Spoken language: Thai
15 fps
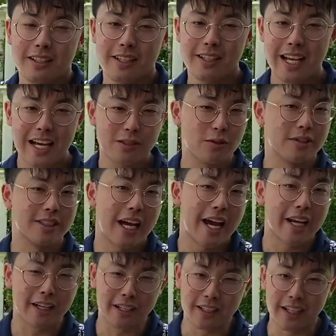ที่น่าสนใจ
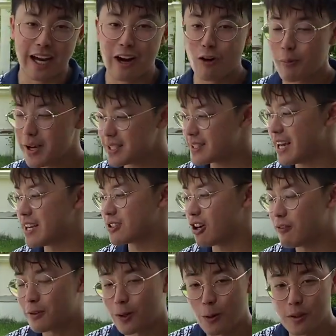คือเขาไม่ใส่
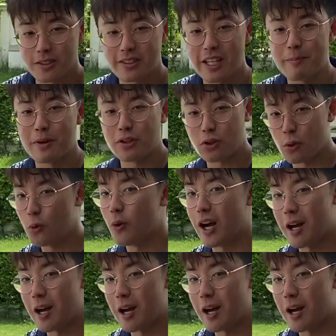Soft Close ในประตู